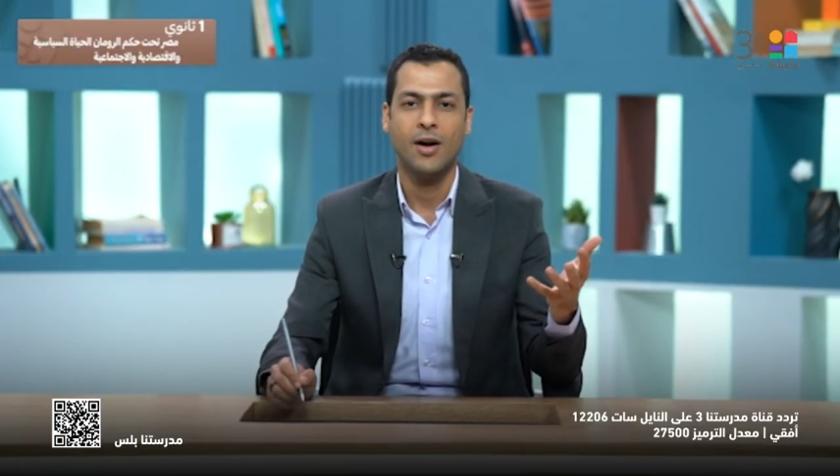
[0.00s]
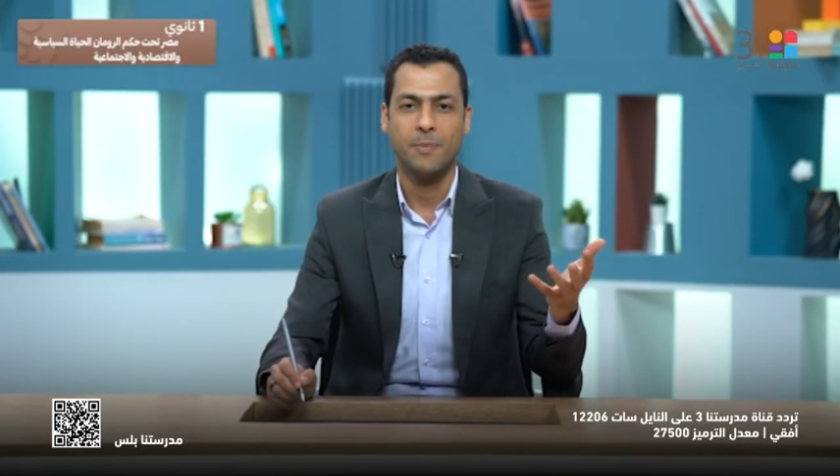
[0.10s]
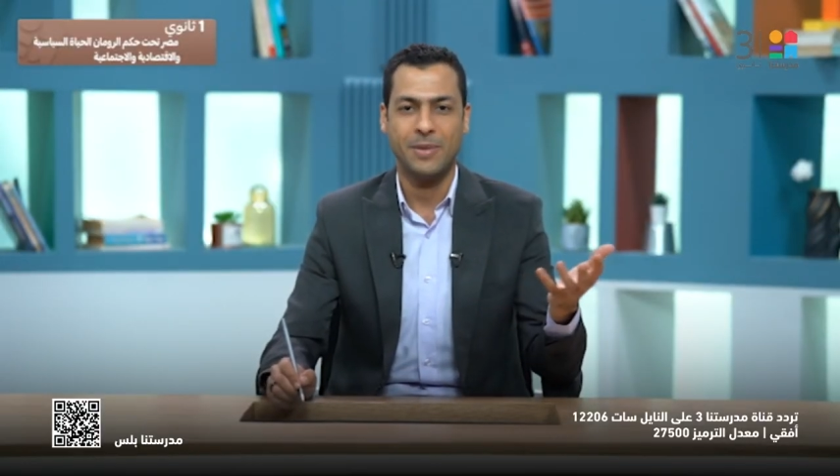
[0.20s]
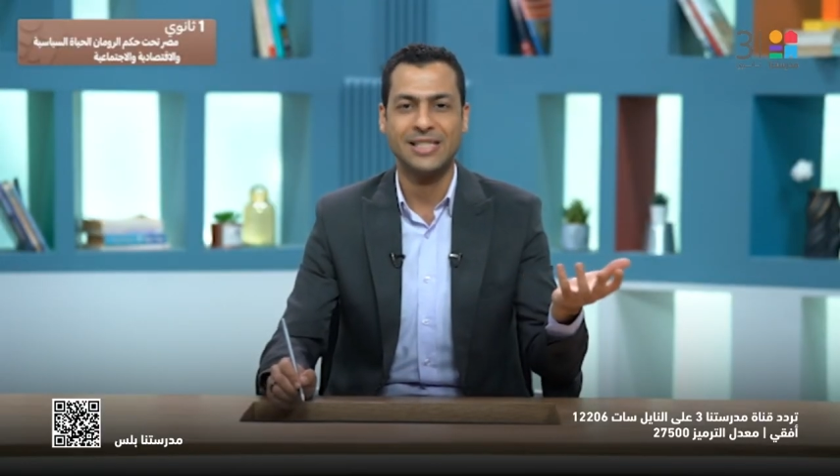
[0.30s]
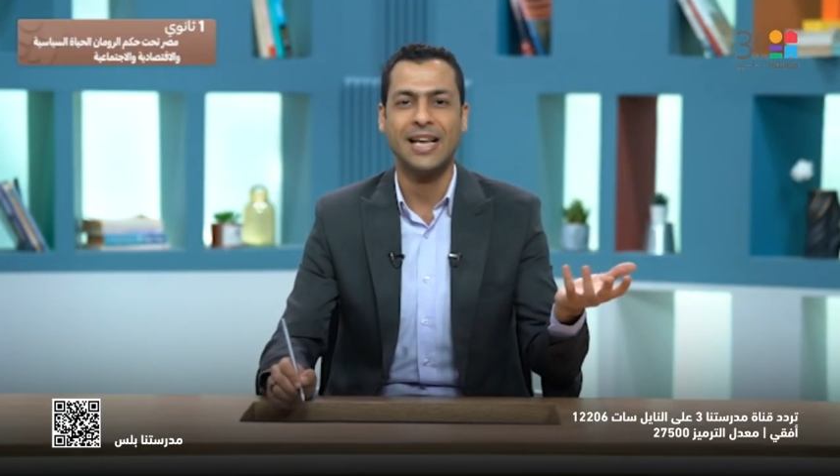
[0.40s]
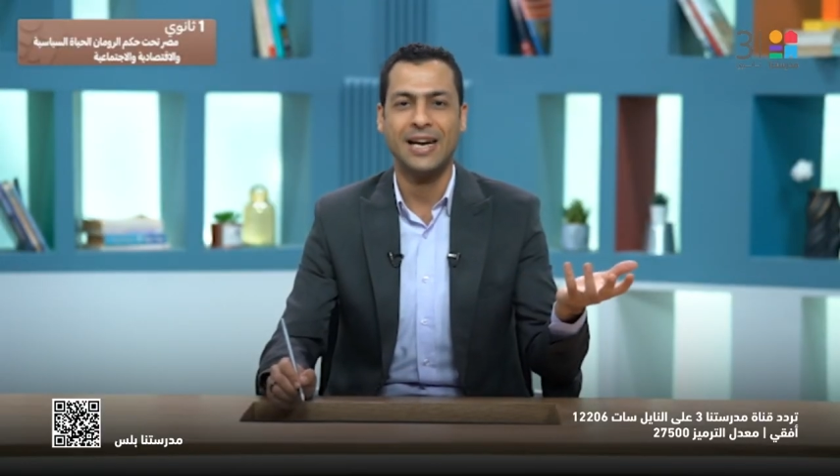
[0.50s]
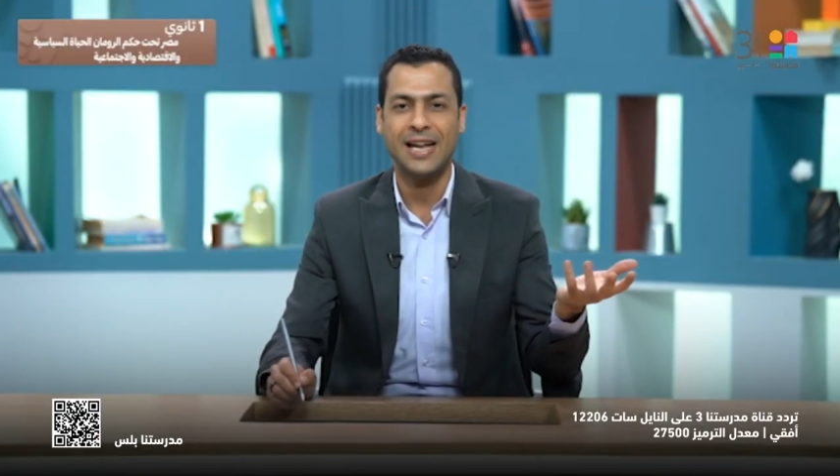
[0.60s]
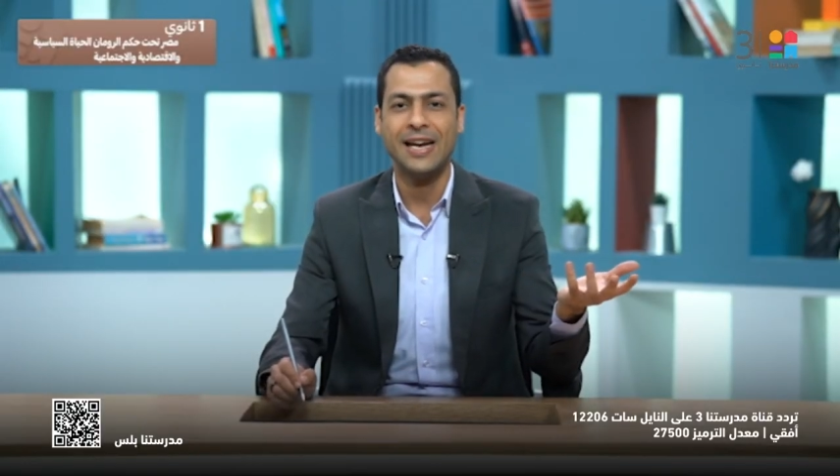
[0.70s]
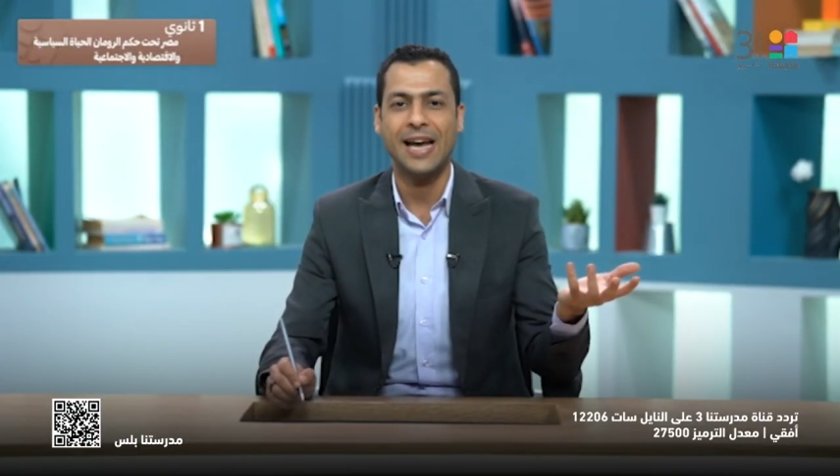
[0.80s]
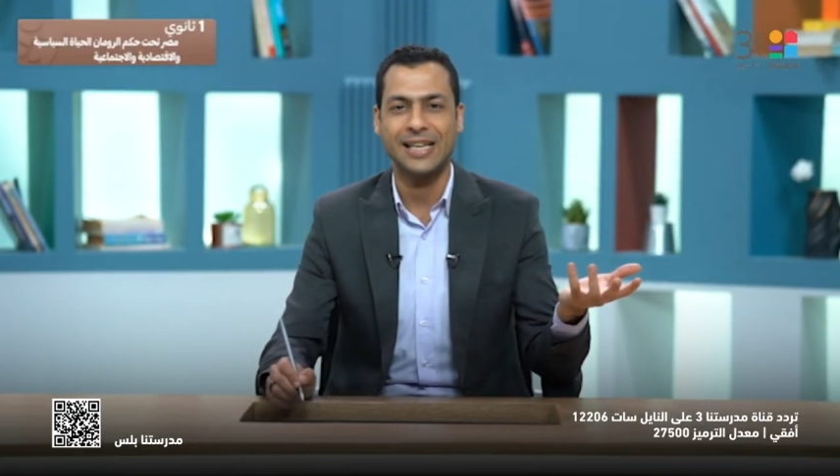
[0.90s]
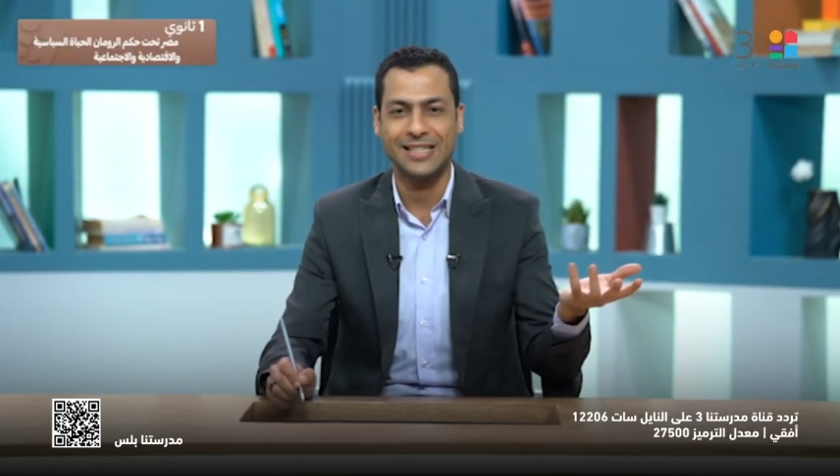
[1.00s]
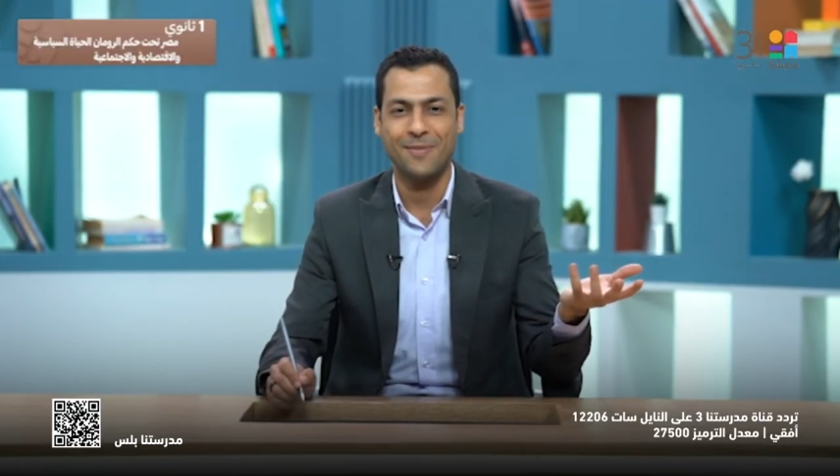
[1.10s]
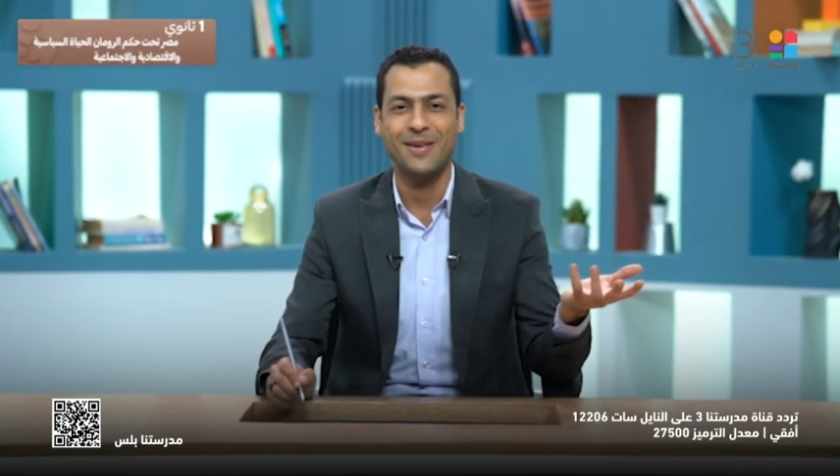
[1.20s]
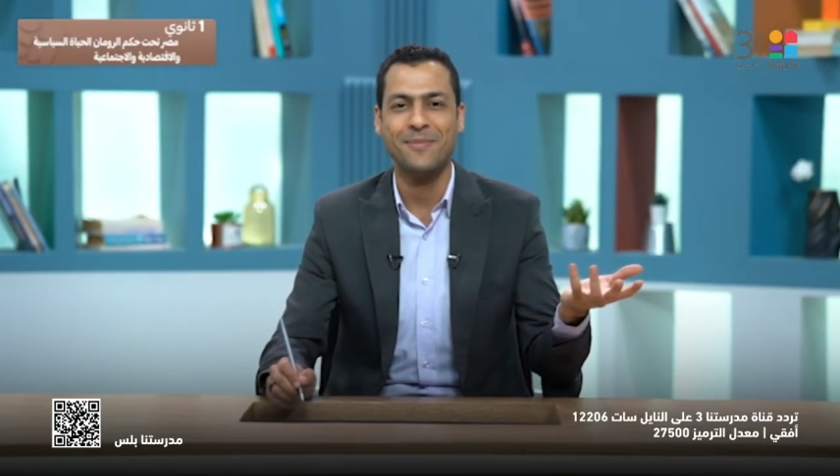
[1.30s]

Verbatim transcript: مثلا يعني على سبيل